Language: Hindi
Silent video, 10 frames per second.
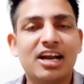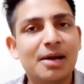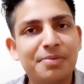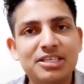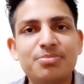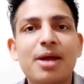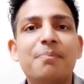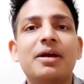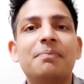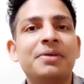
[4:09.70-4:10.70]
ग्राफिक्स भी
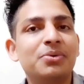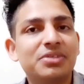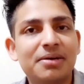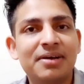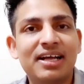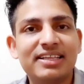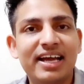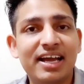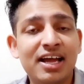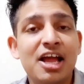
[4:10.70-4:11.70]
एप्पल अपने खुद के बनाता
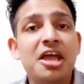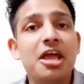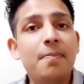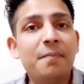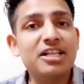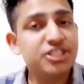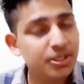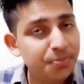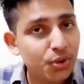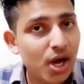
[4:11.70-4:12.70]
है एप्पल
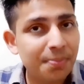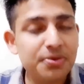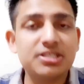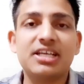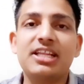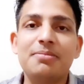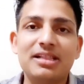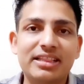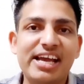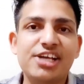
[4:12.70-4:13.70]
जीपीयू आपको इसके अंदर
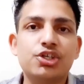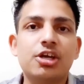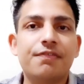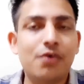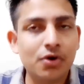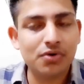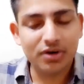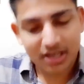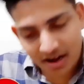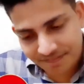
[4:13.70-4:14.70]
मिलता है जो कि फोर
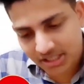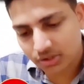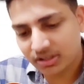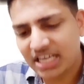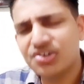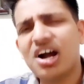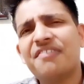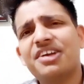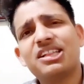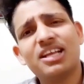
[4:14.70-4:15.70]
कोर ग्राफिक्स होता है जो
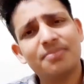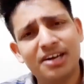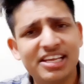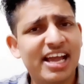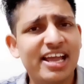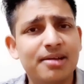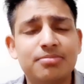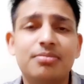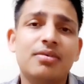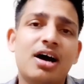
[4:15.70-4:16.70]
काफी हद तक बढ़िया है
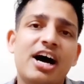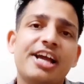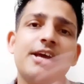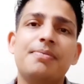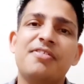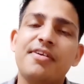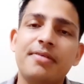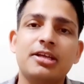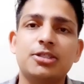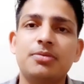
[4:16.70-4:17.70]
हायर
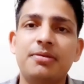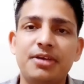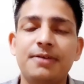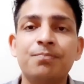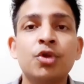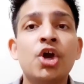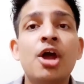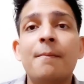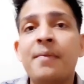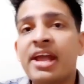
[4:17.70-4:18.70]
परफॉर्मेंस में भी
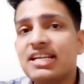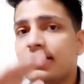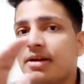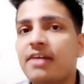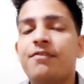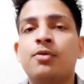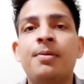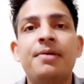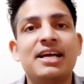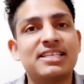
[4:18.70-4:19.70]
महंगे से महंगे फोन
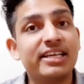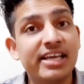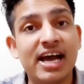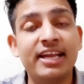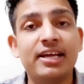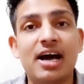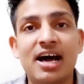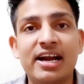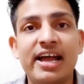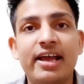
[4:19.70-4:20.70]
में भी आजकल याद
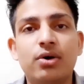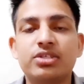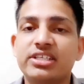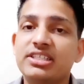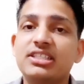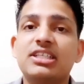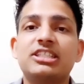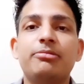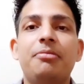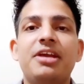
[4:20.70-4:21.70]
आ रहा है और सस्ते
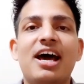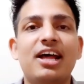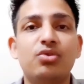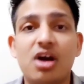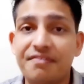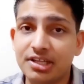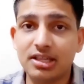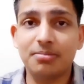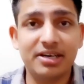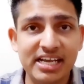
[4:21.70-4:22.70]
सस्ते में भी आ रहा है तो काफी
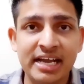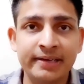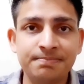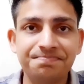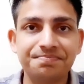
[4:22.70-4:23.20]
हद तक बढ़िया है